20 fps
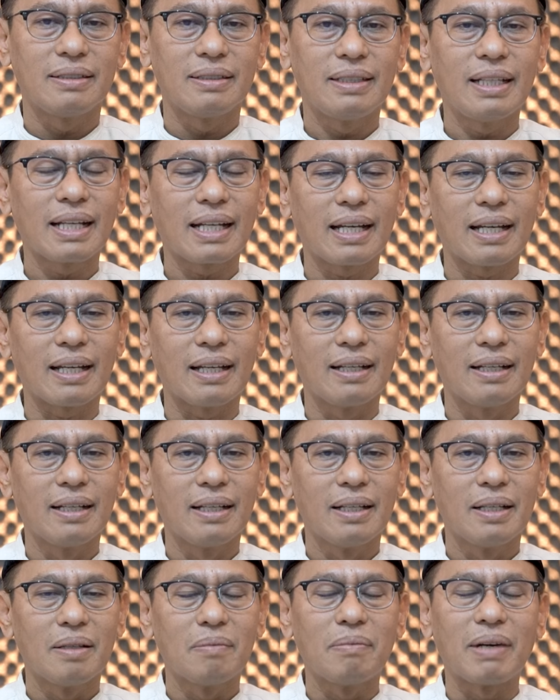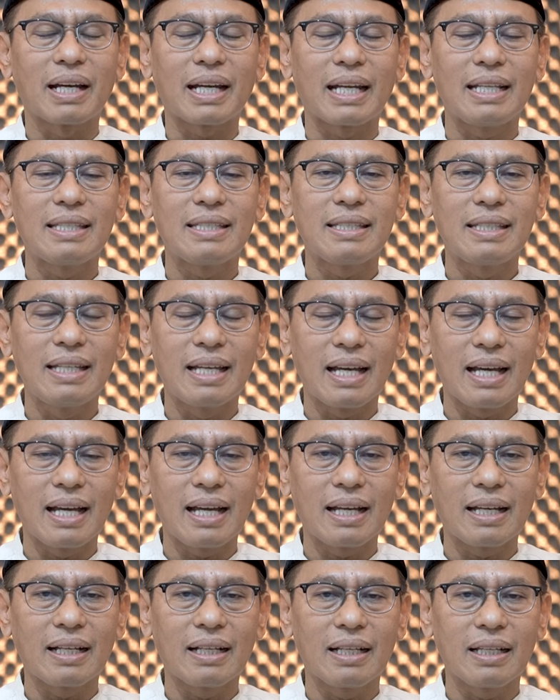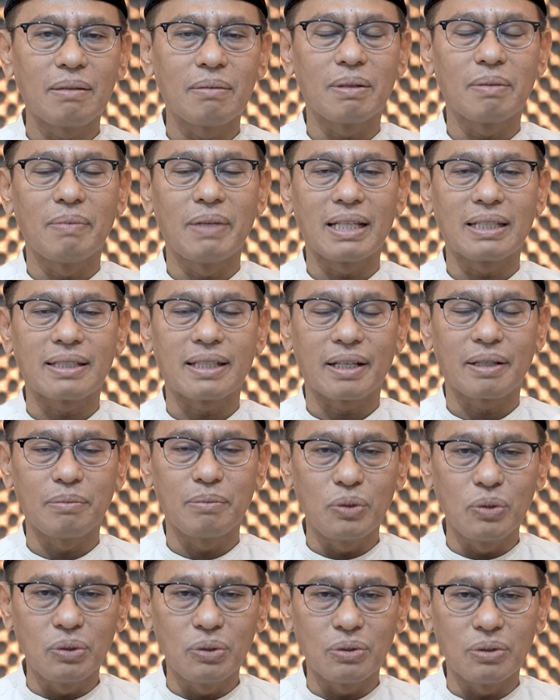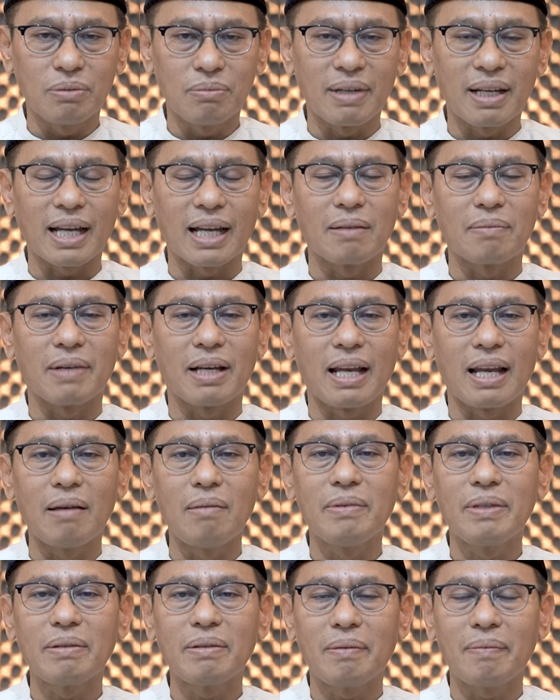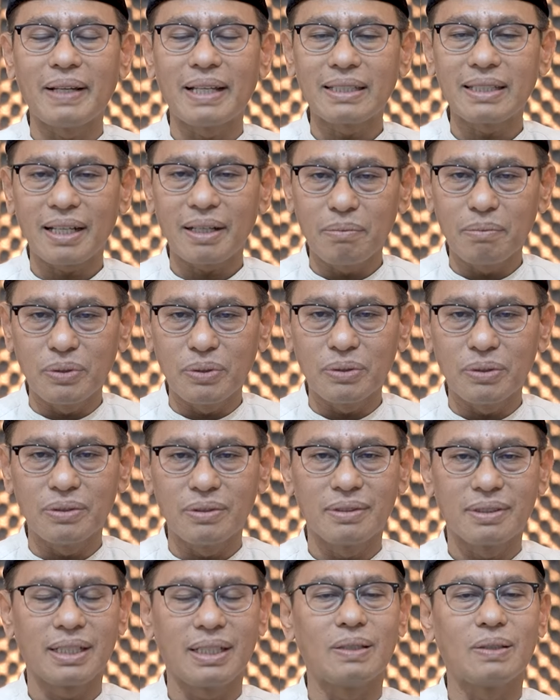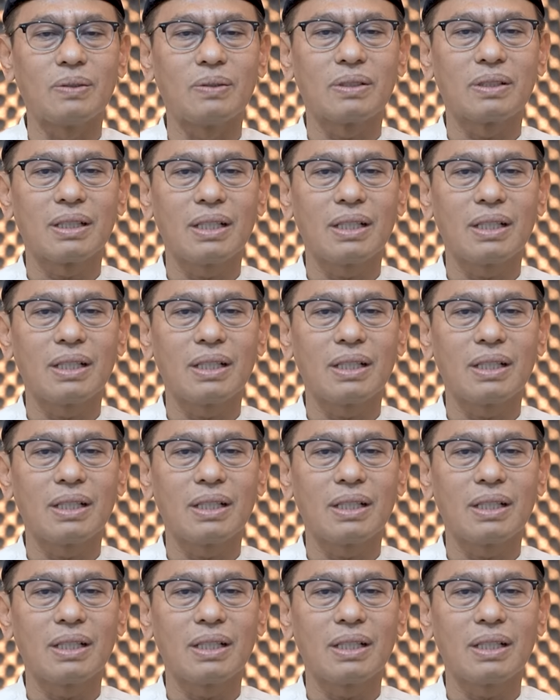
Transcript: Ya enggak? Makan siang 15.000, makan malam 15.000 gitu.